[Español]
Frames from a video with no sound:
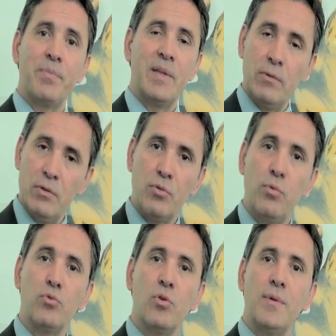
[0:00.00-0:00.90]
Desde nuestro
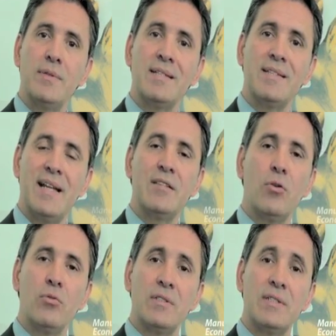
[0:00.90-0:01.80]
punto de vista será
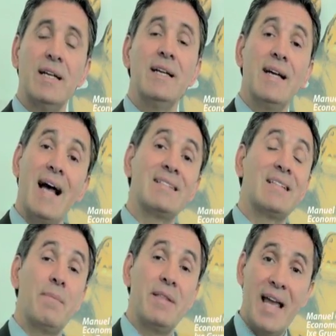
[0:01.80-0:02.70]
entonces
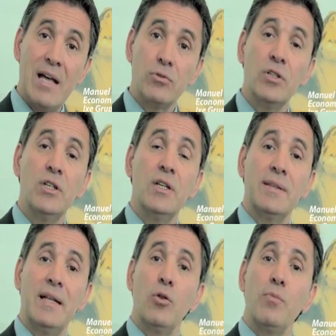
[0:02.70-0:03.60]
hasta mediados
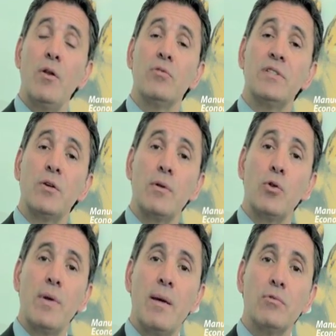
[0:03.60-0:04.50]
del 2011
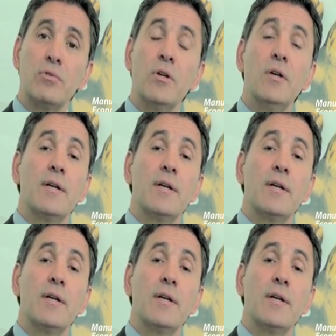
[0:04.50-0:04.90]
cuando veamos